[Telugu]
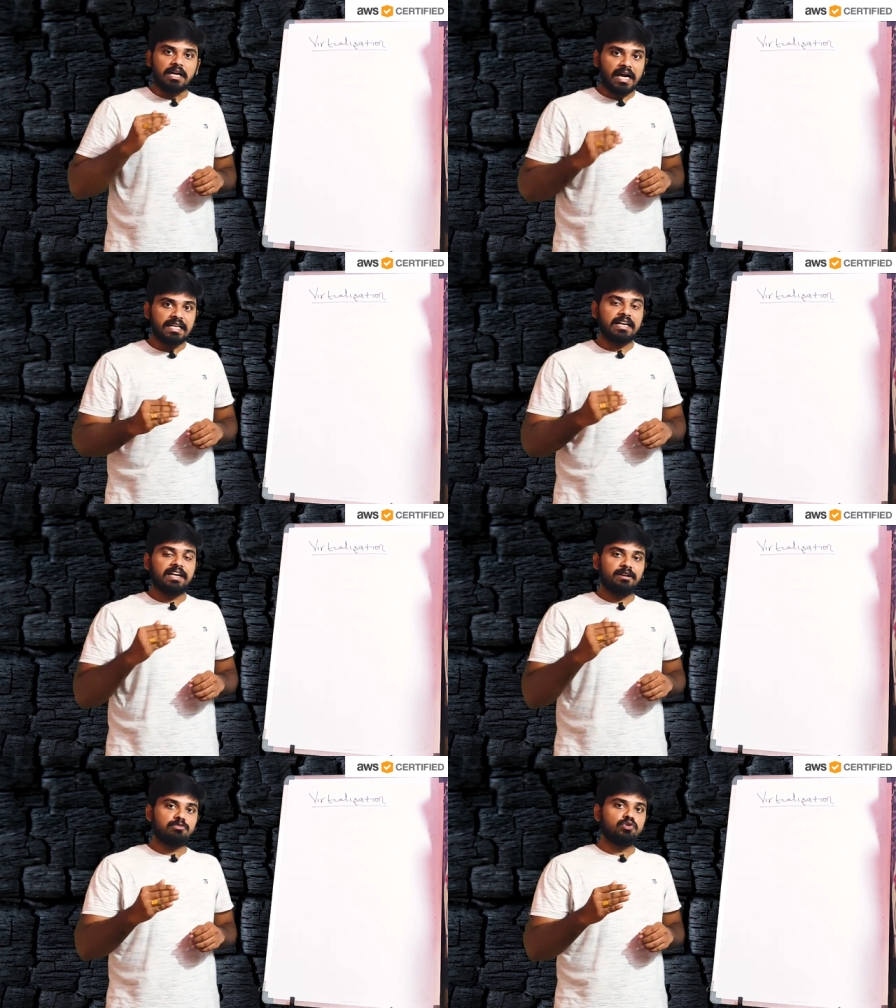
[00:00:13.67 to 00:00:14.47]

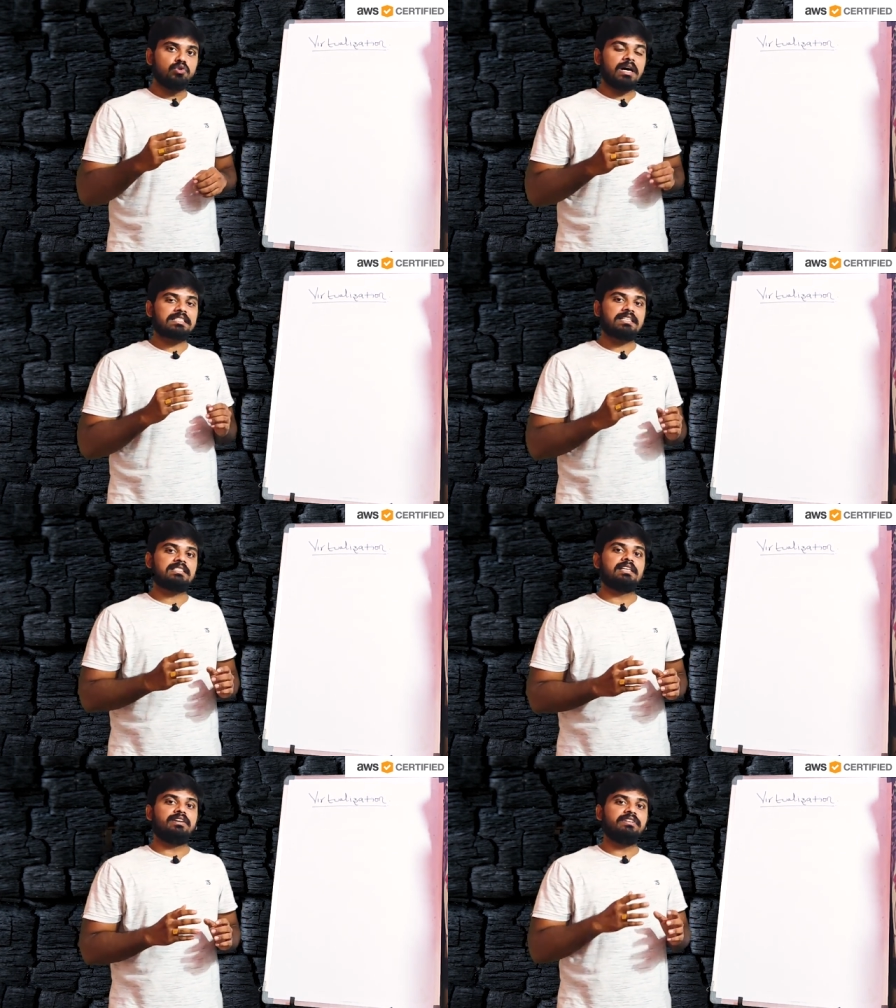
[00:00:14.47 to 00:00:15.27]
దానికంటే ముందు అసలు
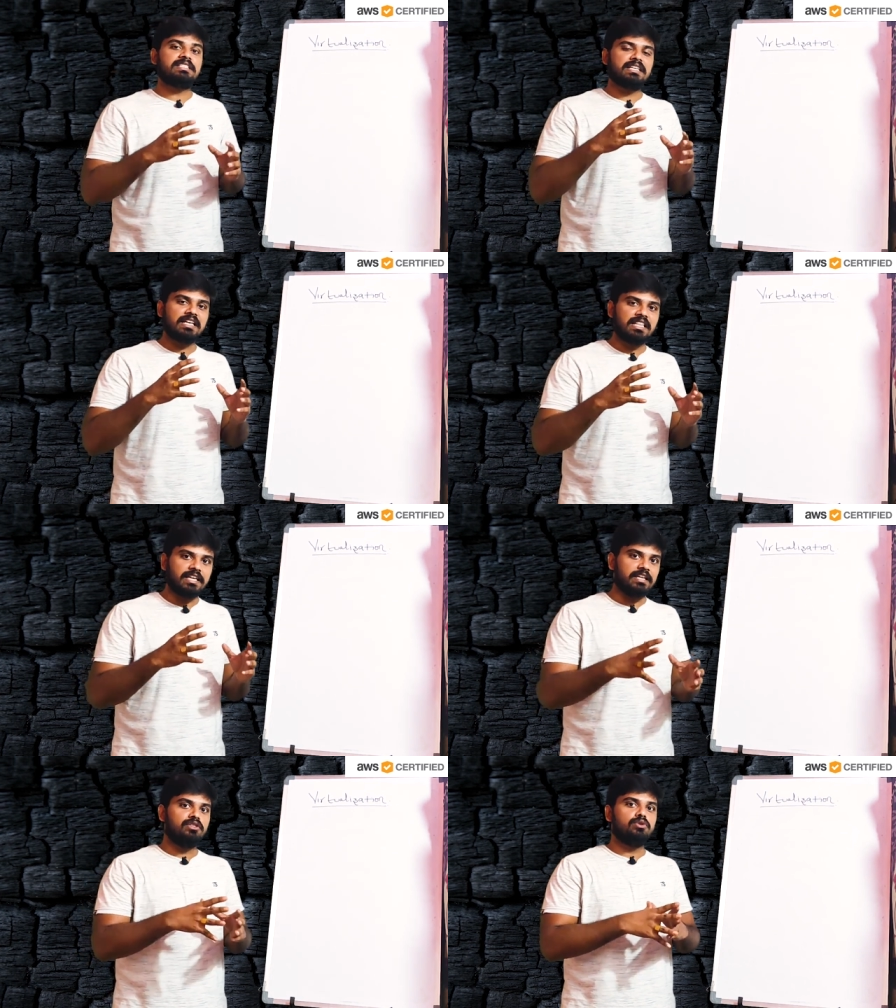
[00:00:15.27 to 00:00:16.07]
సర్వీస్ అనేది
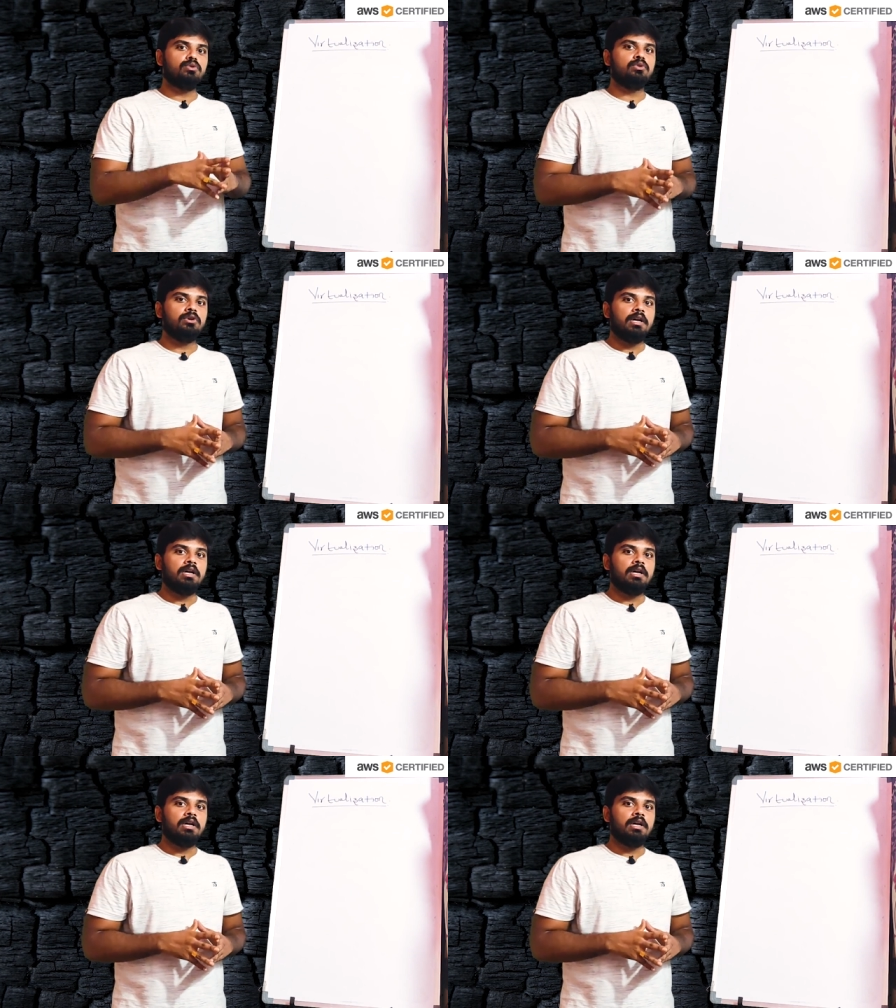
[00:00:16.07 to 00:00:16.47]
ఎందుకు